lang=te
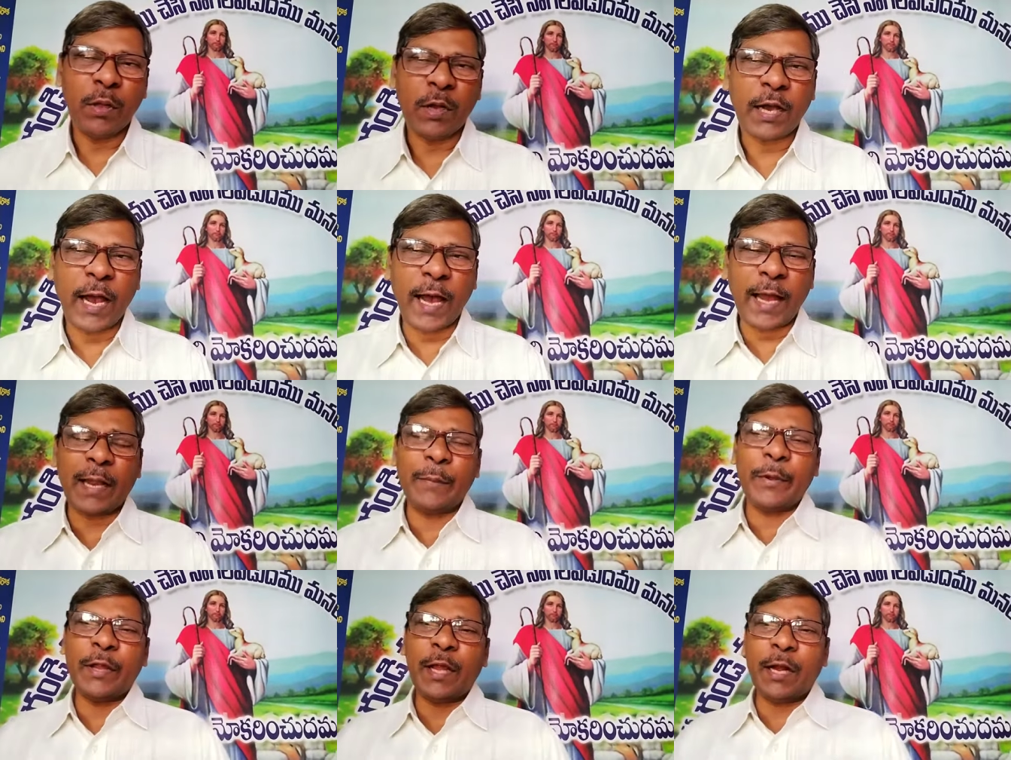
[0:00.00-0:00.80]
కారణం
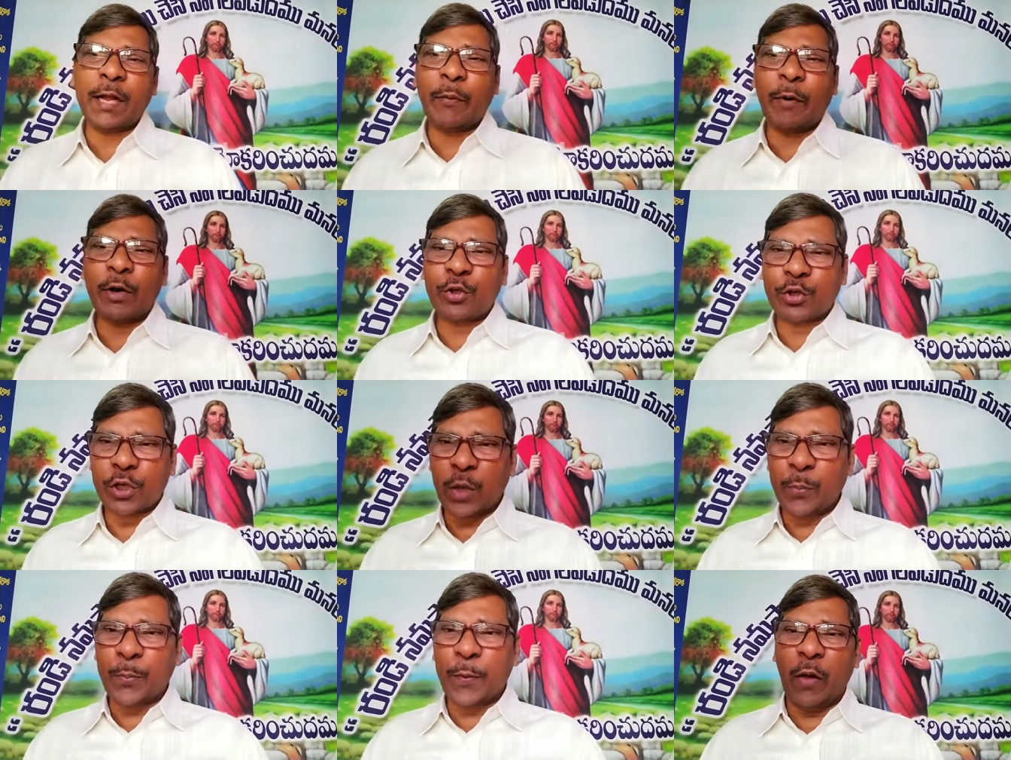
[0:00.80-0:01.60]
ఏంటంటే వాడు
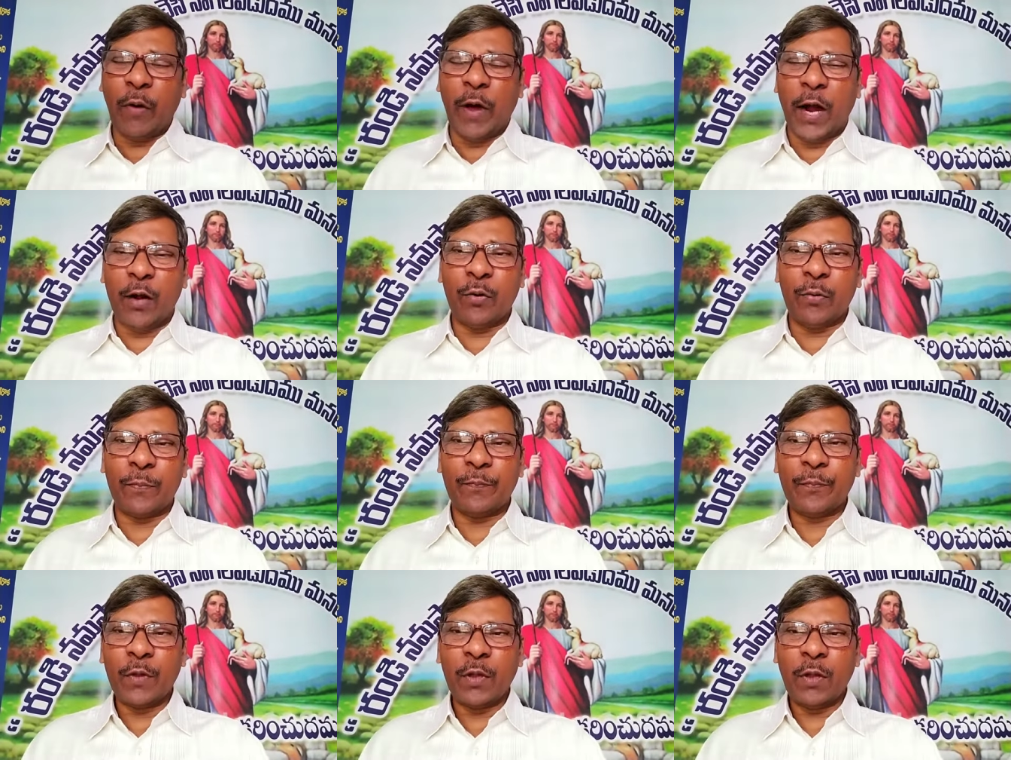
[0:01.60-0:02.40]
చిన్నపిల్లవాడు
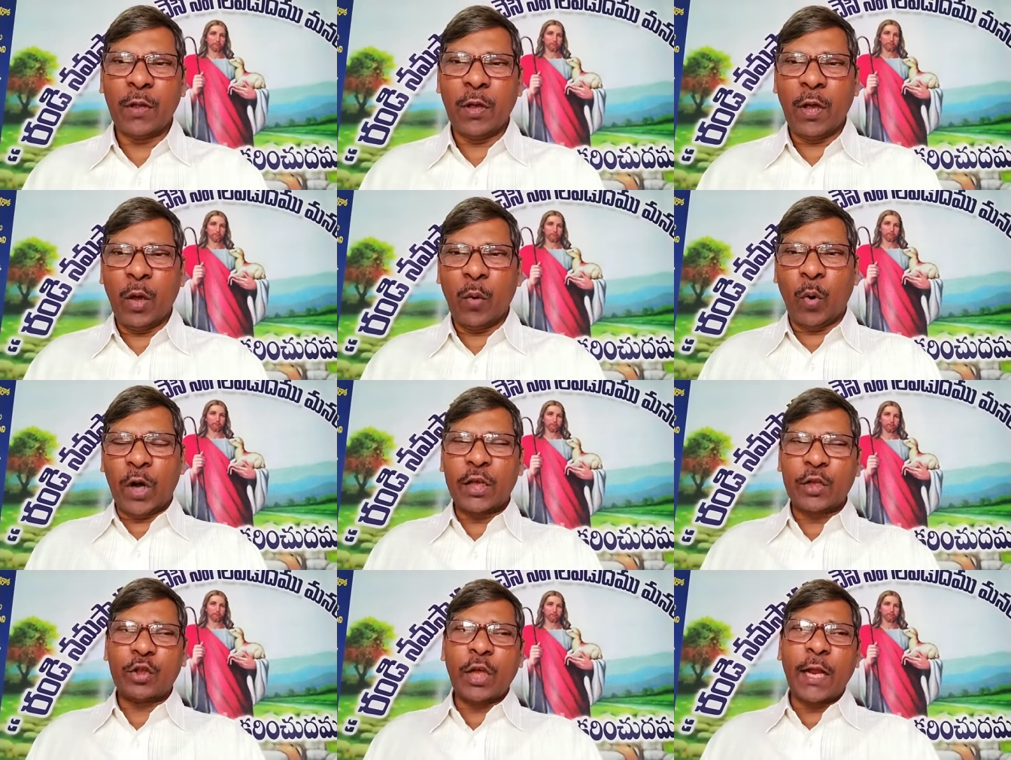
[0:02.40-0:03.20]
వాడు
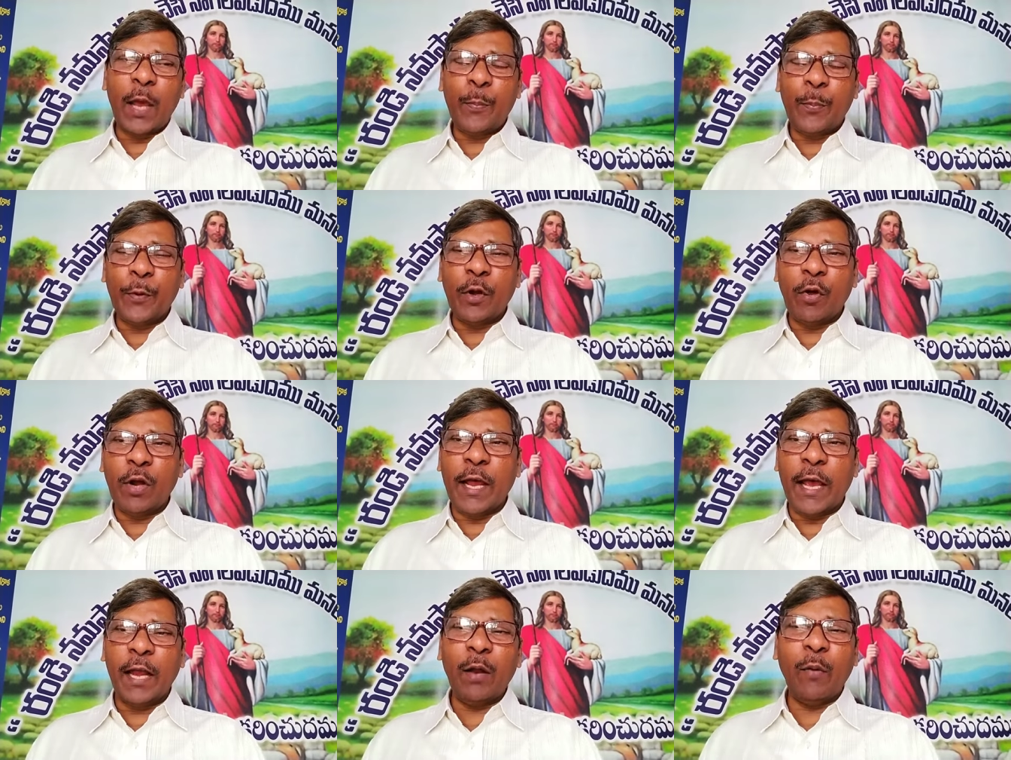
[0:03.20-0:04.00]
యుద్ధ నైపుణ్యం
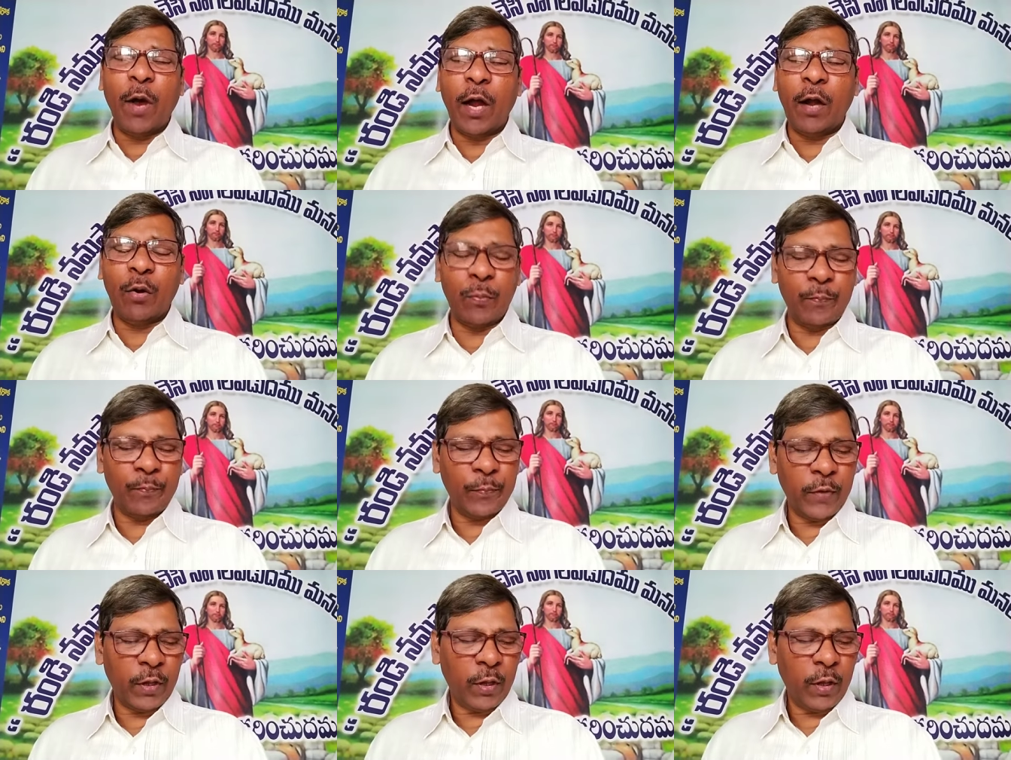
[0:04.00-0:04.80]
లేనివాడు
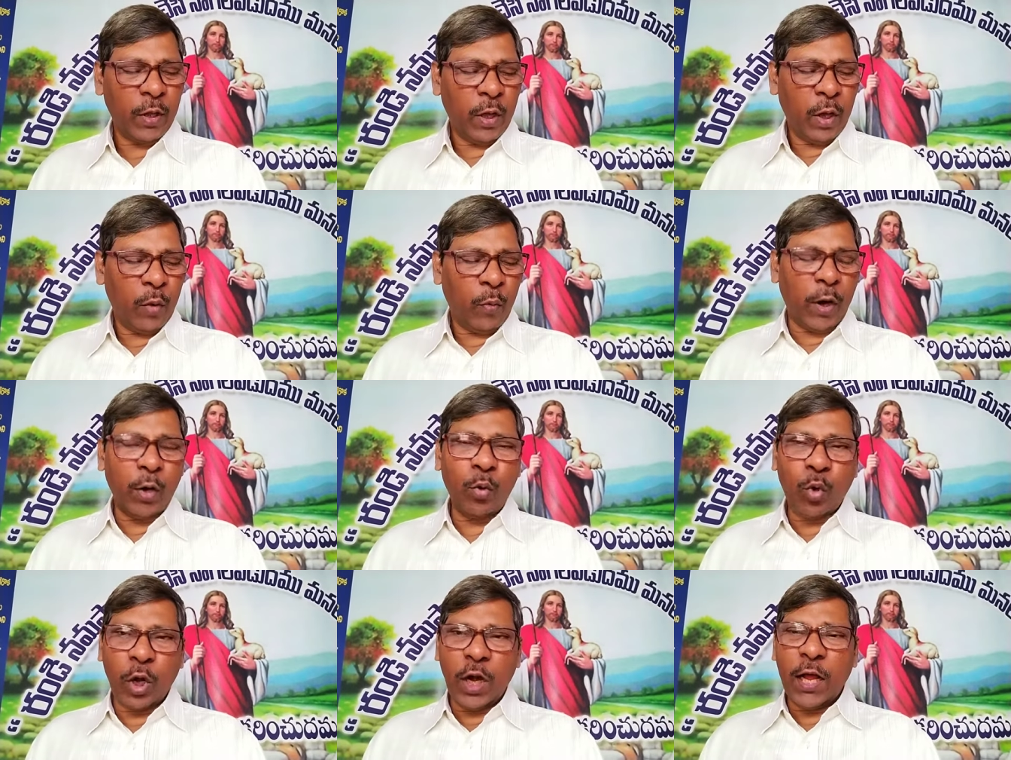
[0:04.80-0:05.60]
వాడు
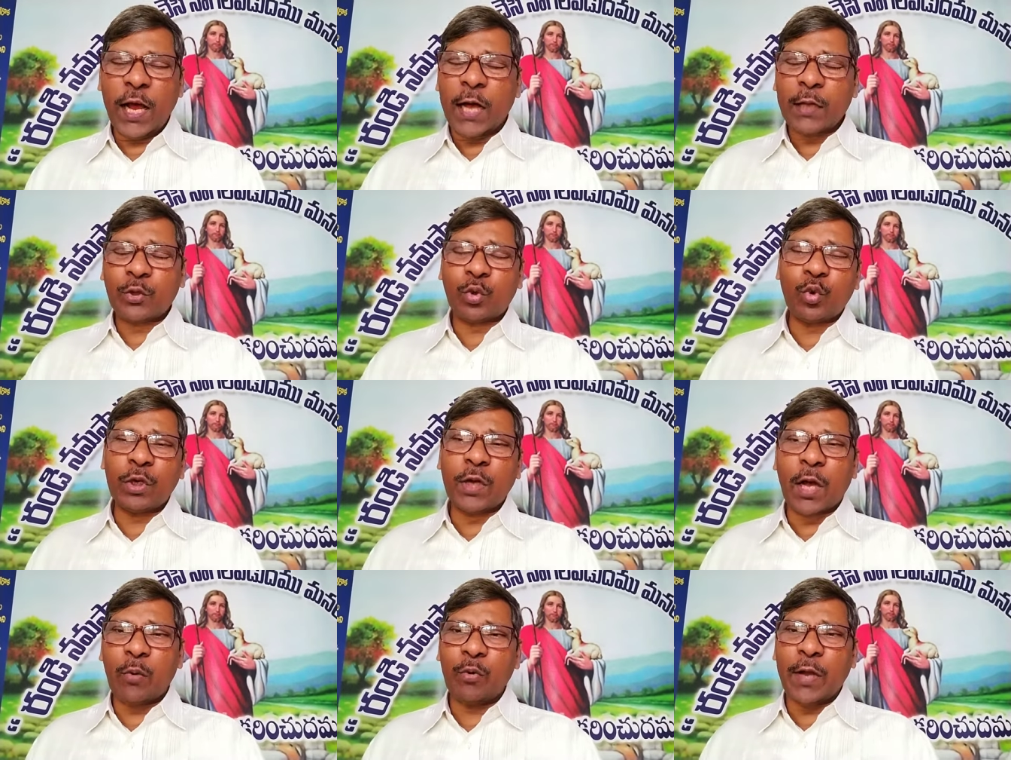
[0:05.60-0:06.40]
గొర్రెలు కాచుకుంటా
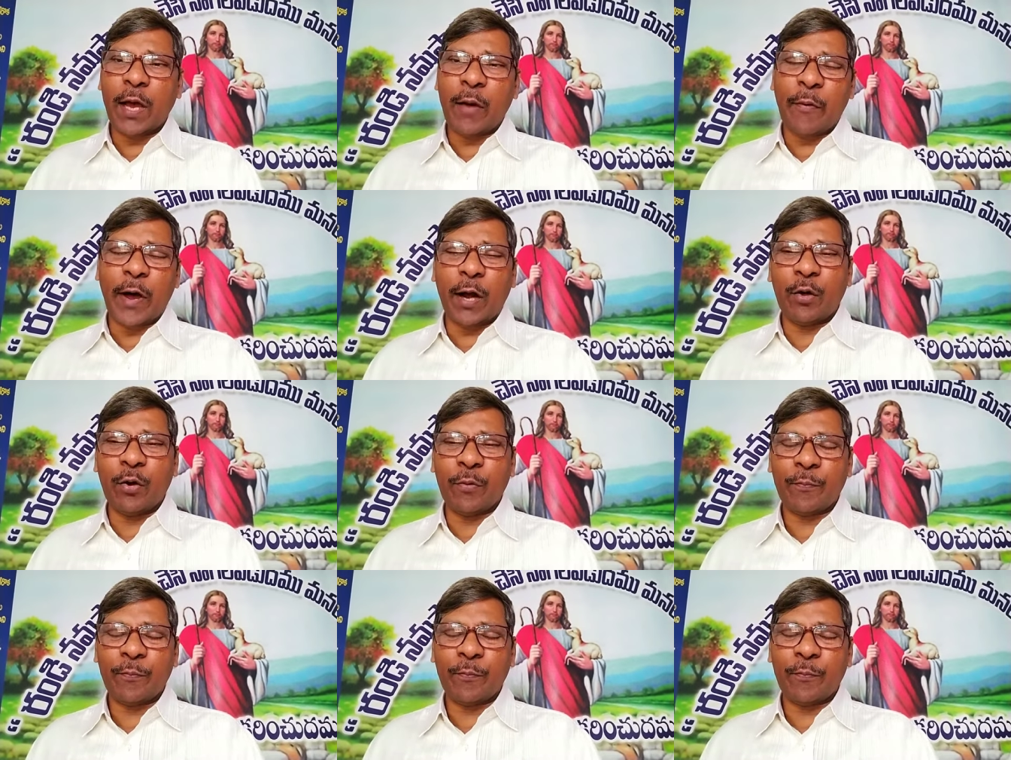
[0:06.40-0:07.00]
ఉండేవాడు